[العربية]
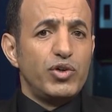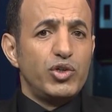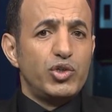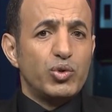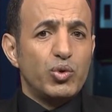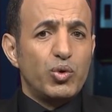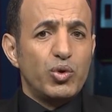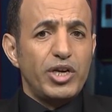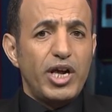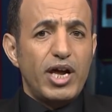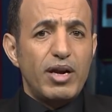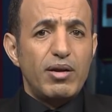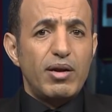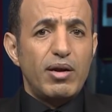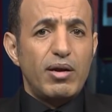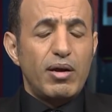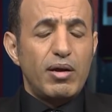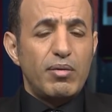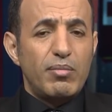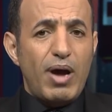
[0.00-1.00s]
في شؤونها
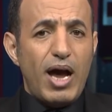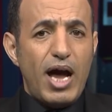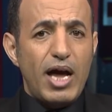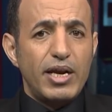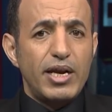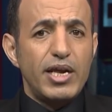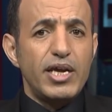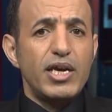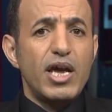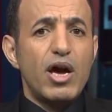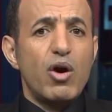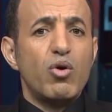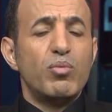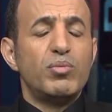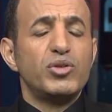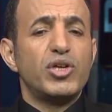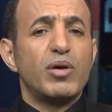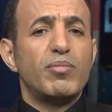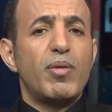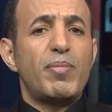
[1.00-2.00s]
المحلية
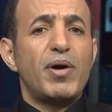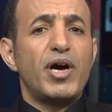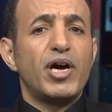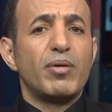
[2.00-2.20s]
وبسبب